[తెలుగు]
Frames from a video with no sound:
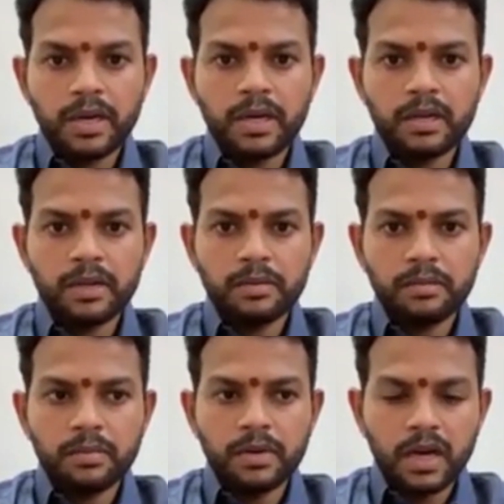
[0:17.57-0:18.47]
మరి
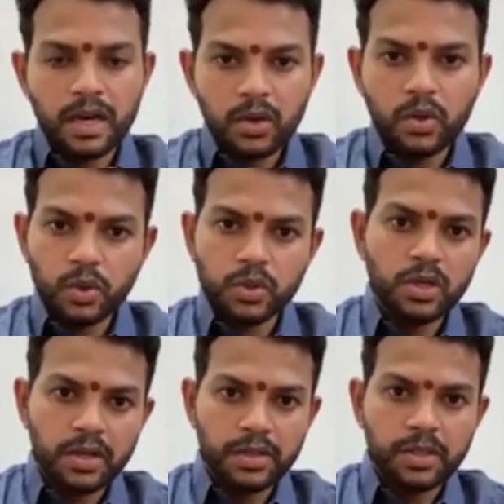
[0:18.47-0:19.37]
ముఖ్యంగా
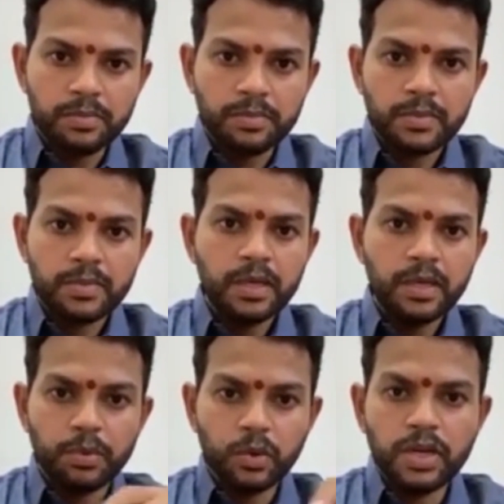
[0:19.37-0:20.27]
నాలుగు రోజుల క్రితం
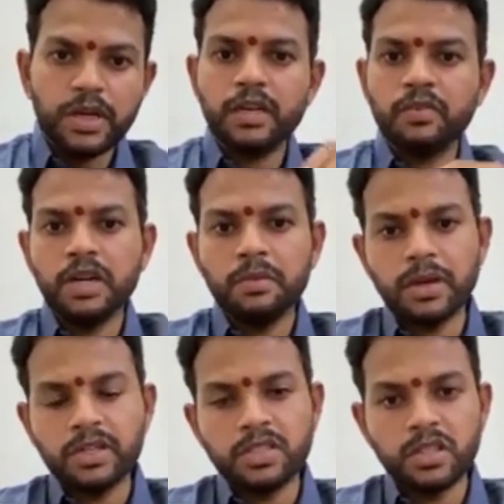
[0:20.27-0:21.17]
ఇప్పుడు
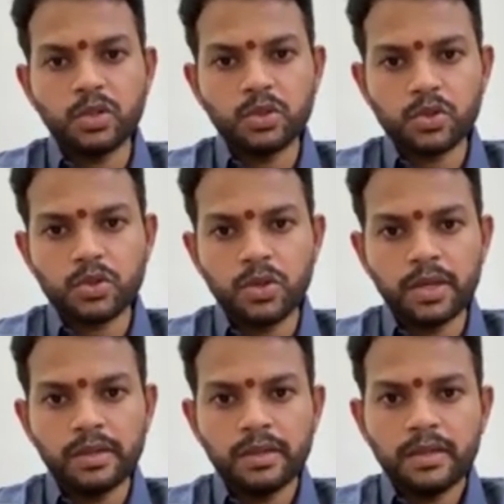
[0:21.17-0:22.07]
ఉండేటటువంటి
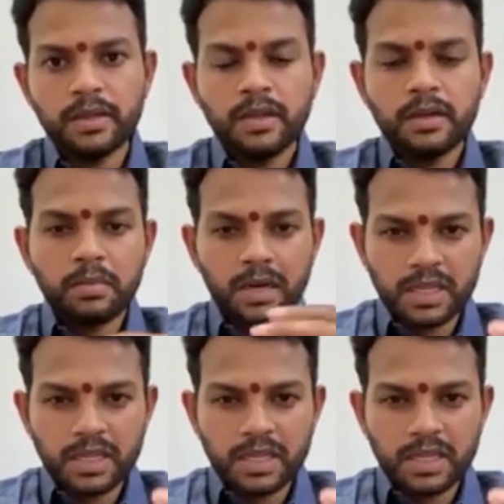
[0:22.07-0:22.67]
పరిస్థితులు చూసుకొని